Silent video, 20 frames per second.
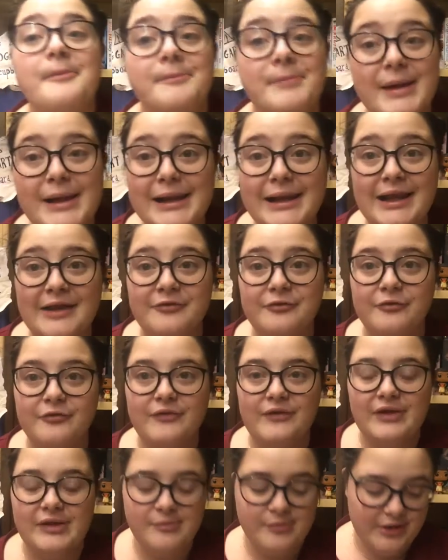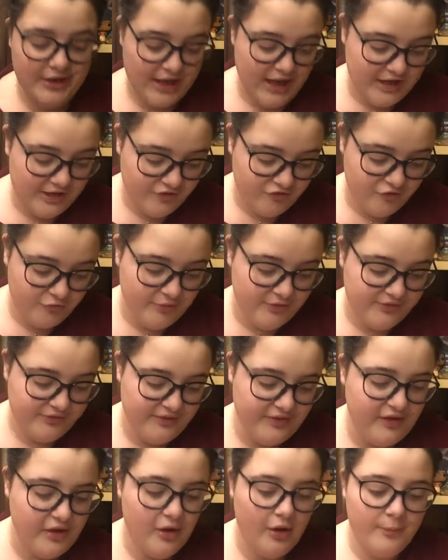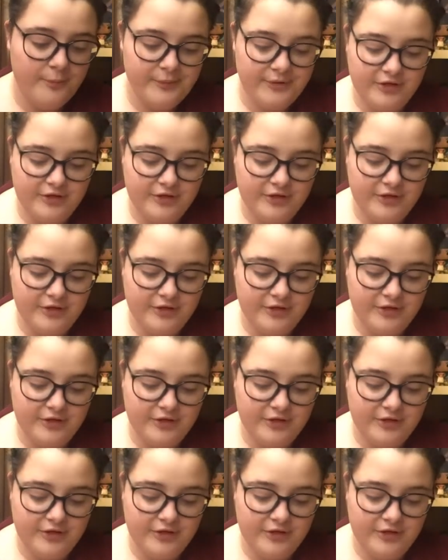Parlando di libri LGBT ho